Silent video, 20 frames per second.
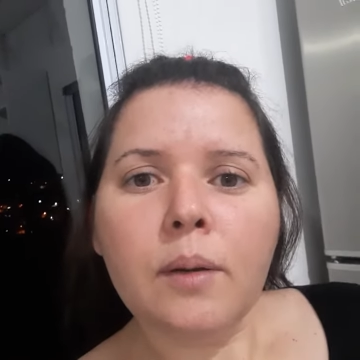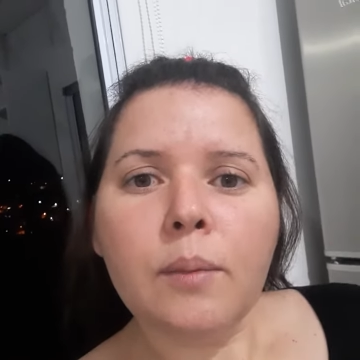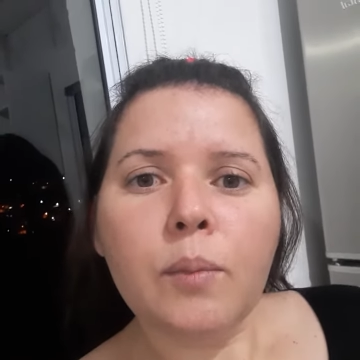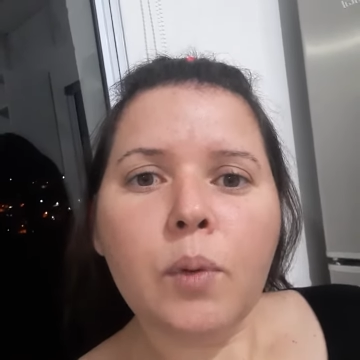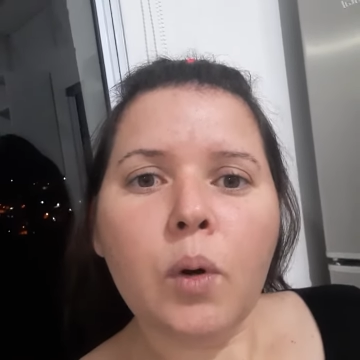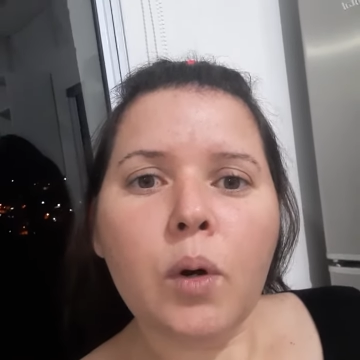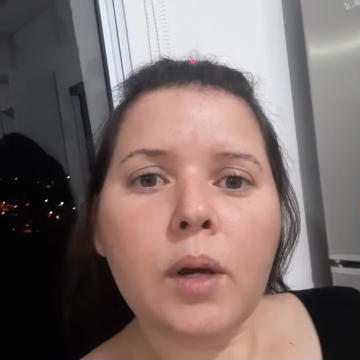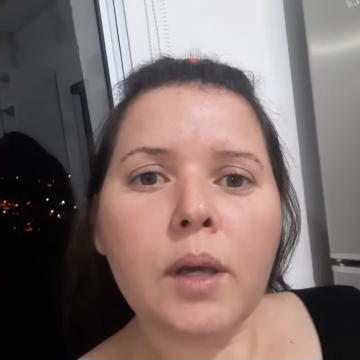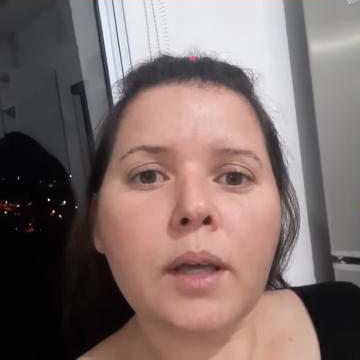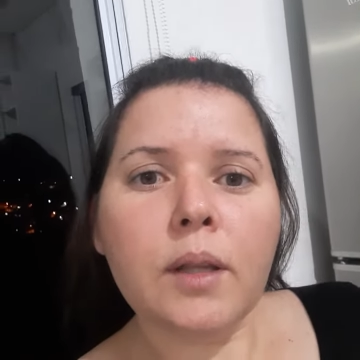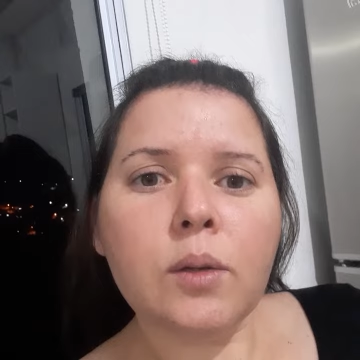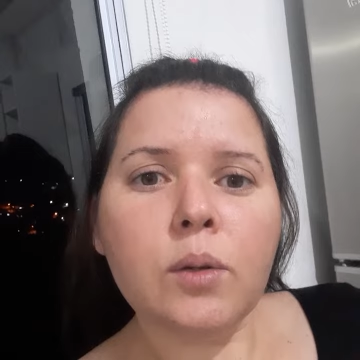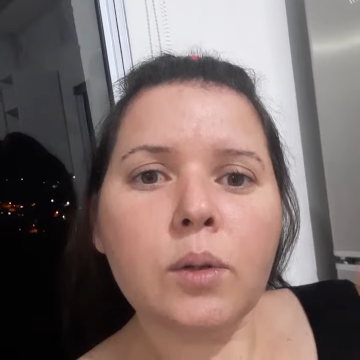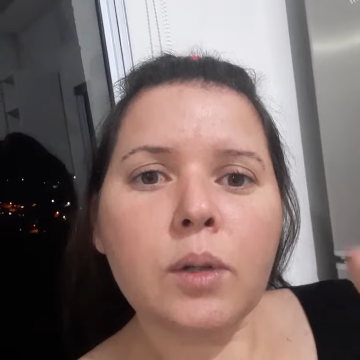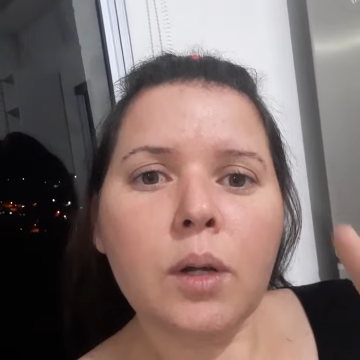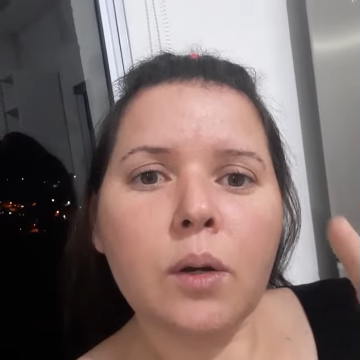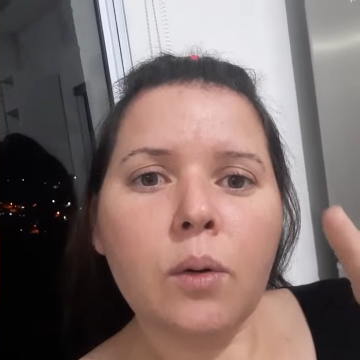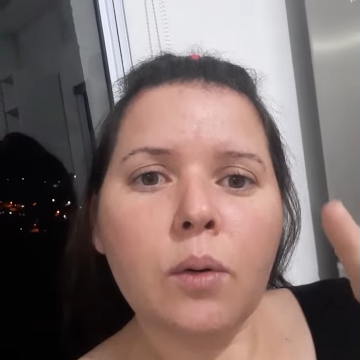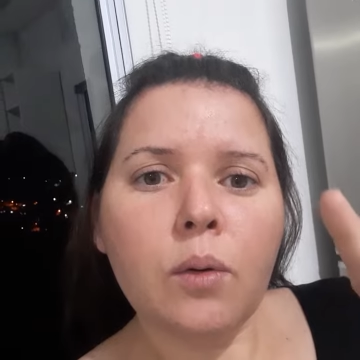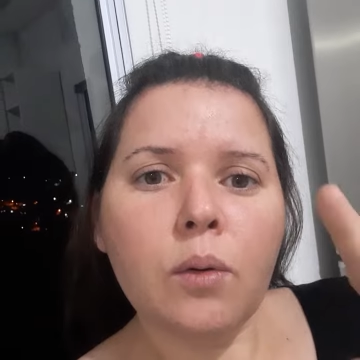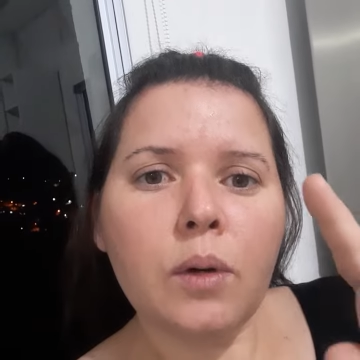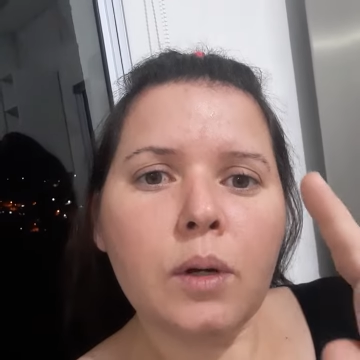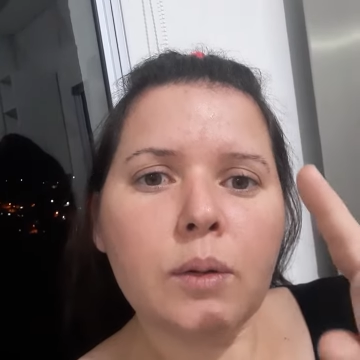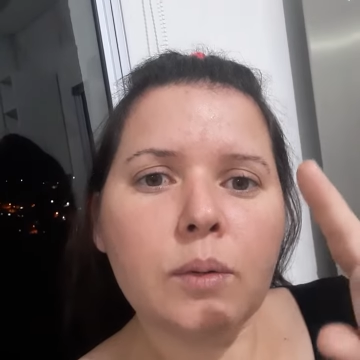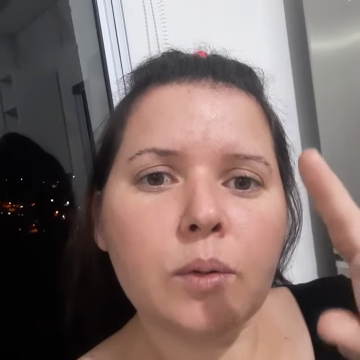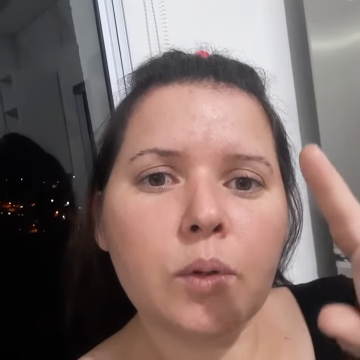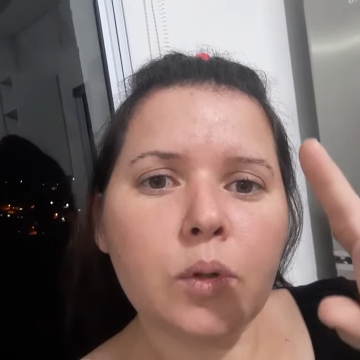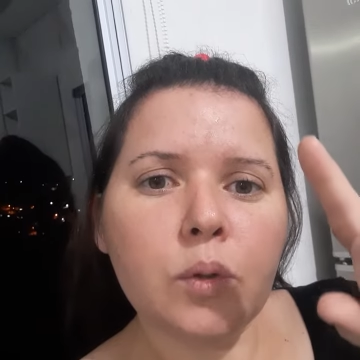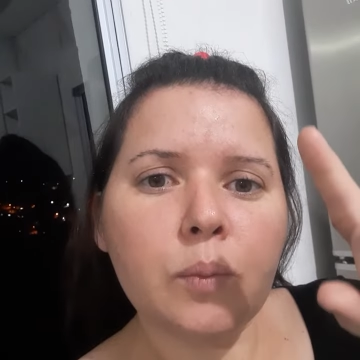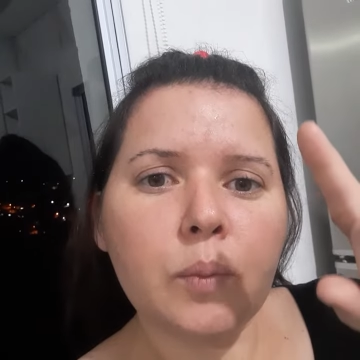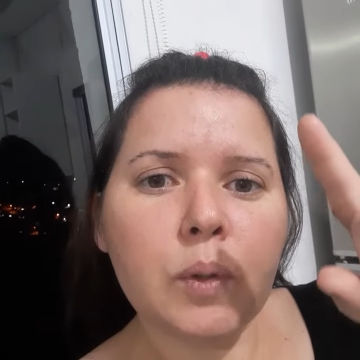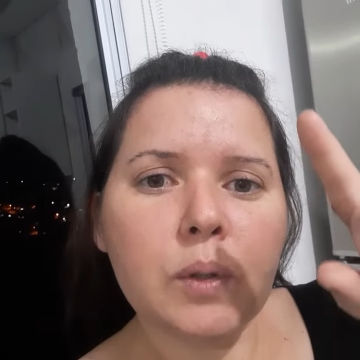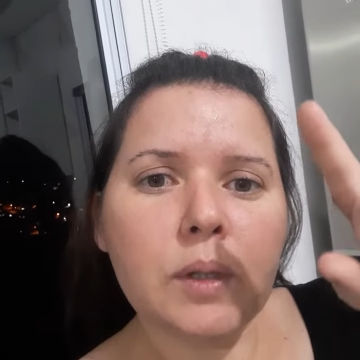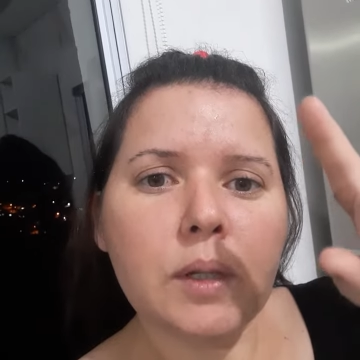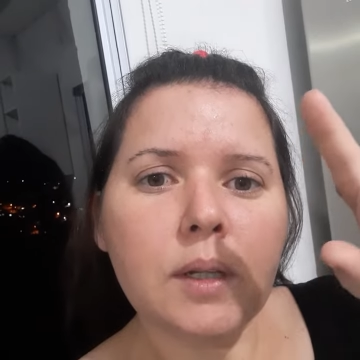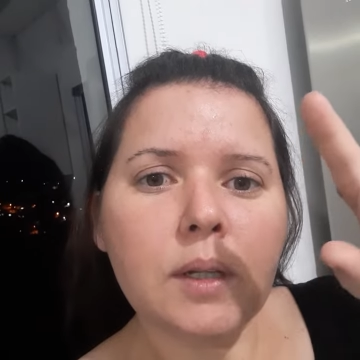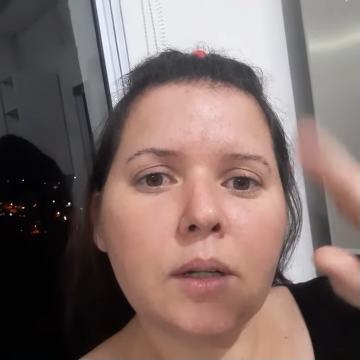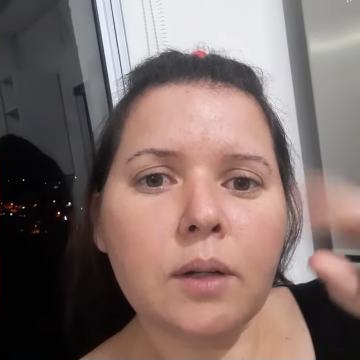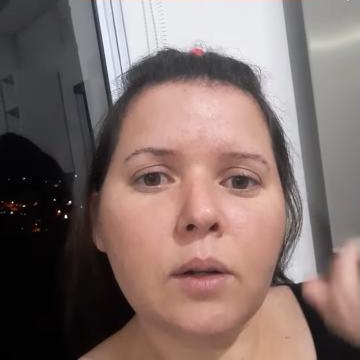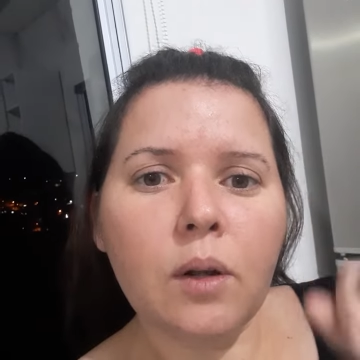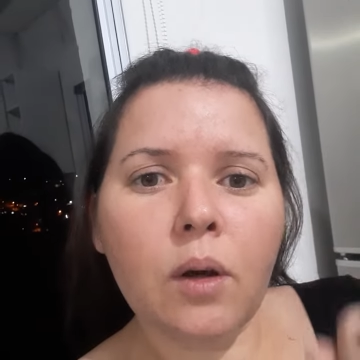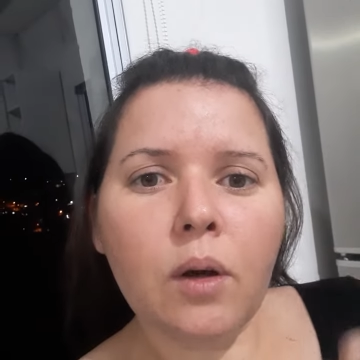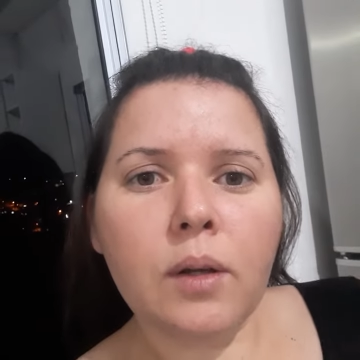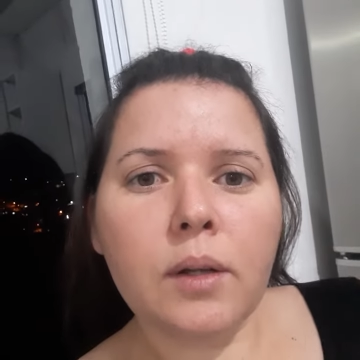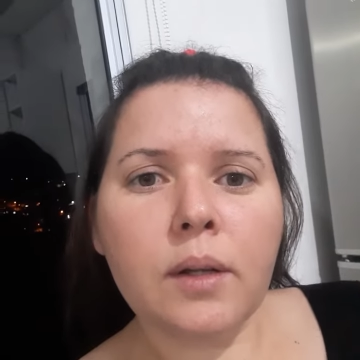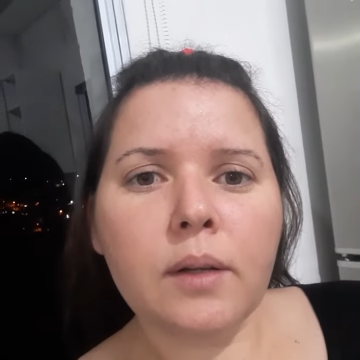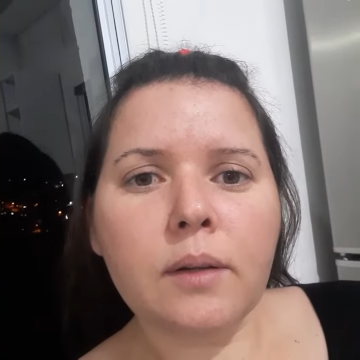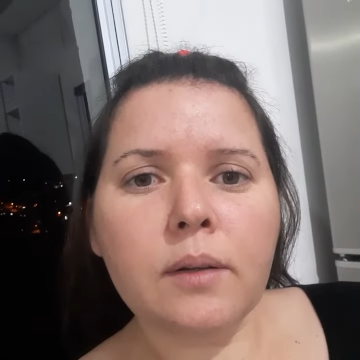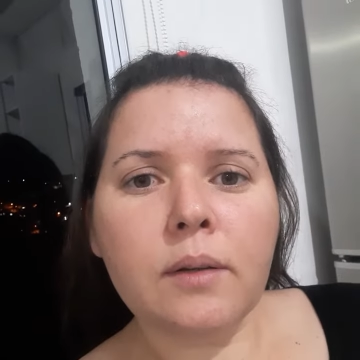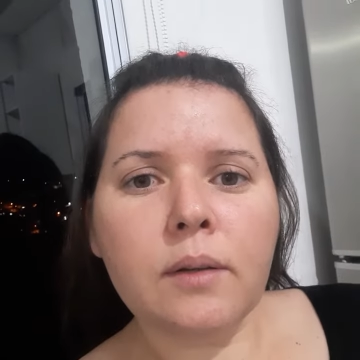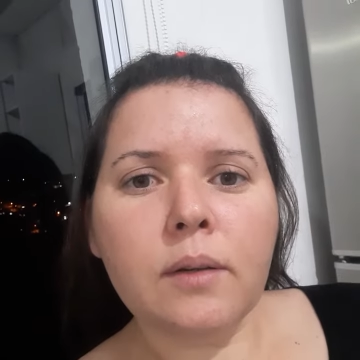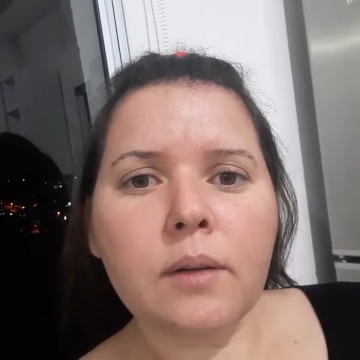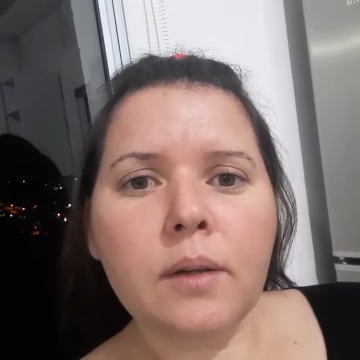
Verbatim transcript: porque toda honra, todo poder e glória